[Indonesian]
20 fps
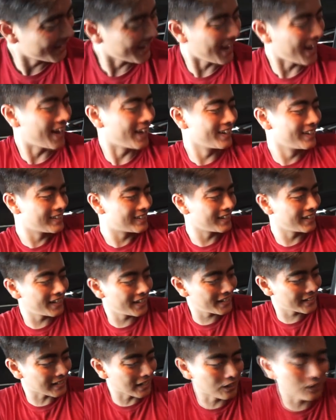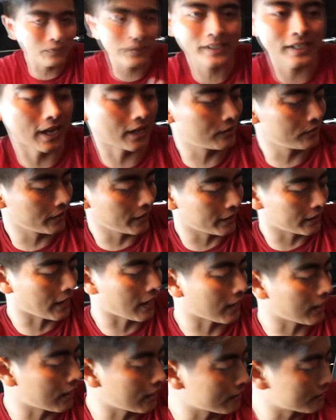nah di sini satu persatu
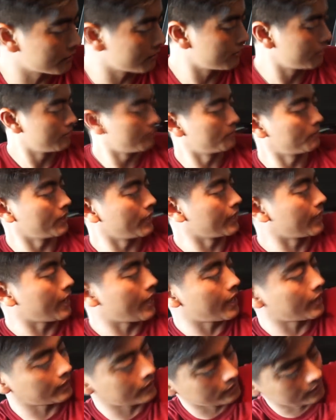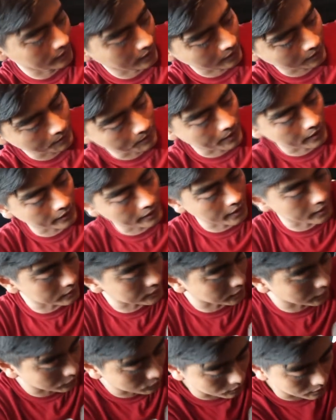kita akan melihat dari bagian
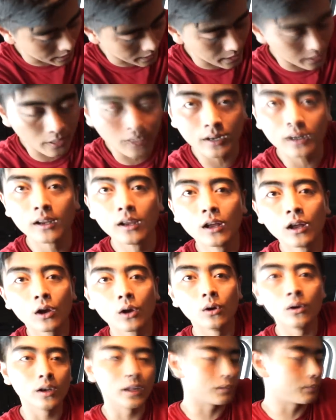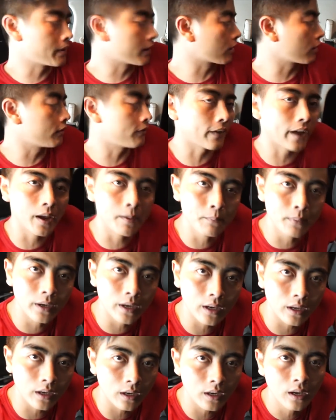sentuhan kulit
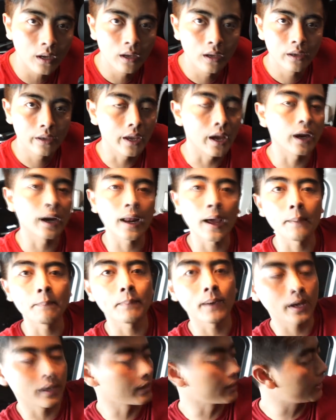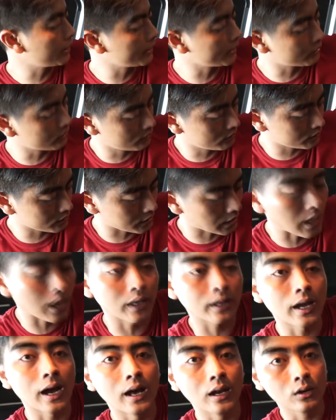microfiber yang napanya itu
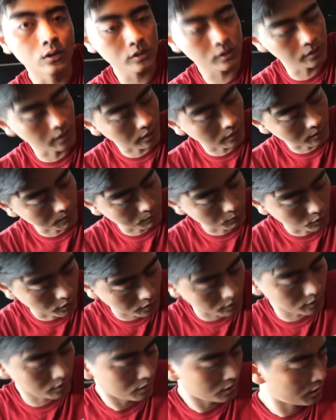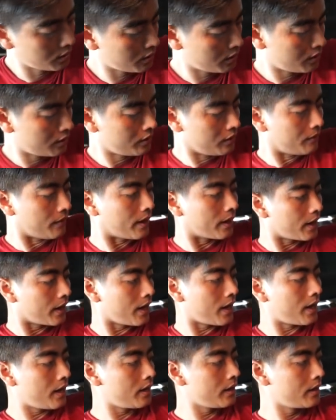sangat halus dan lembut
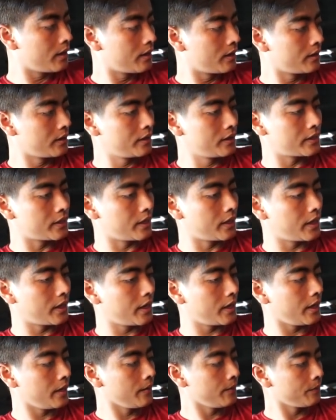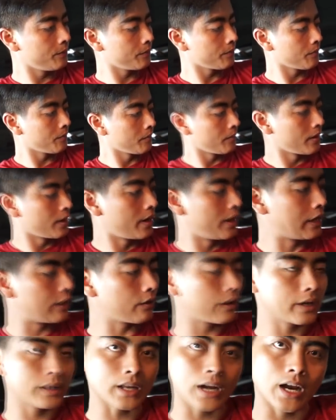dimana di sini itu
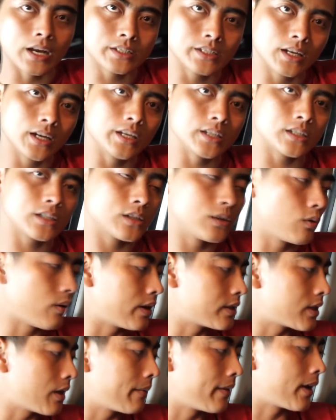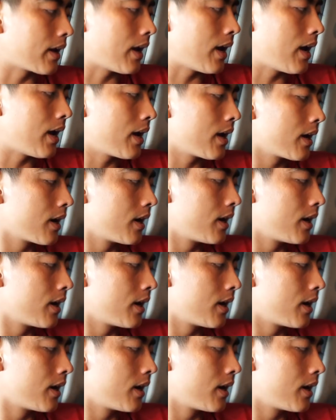kita kasih list nuansa merah